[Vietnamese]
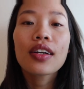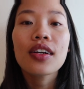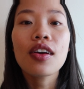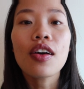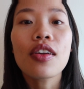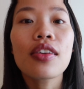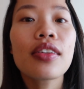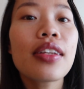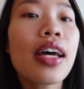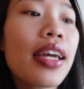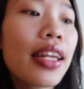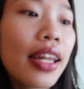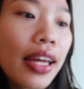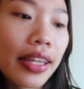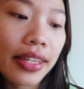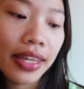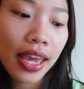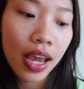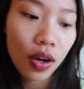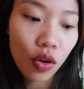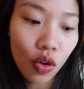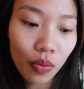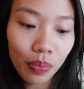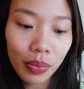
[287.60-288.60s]
còn đây là
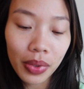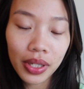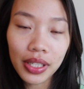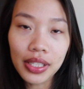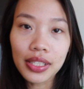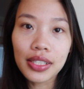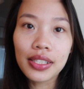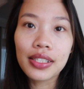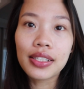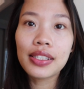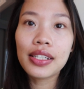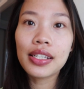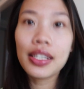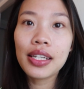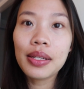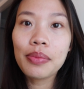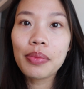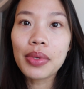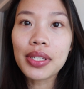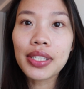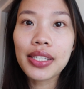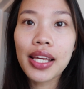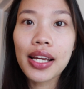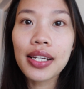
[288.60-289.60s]
da của mình khi
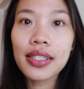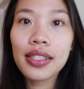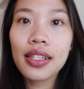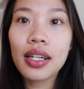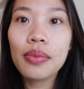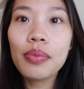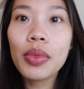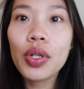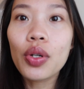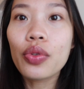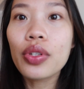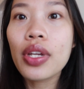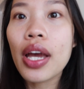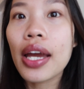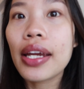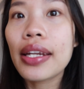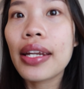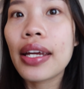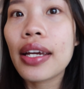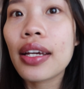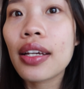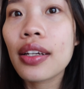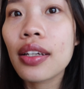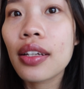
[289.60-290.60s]
mà sáng sớm mình ngủ dậy nè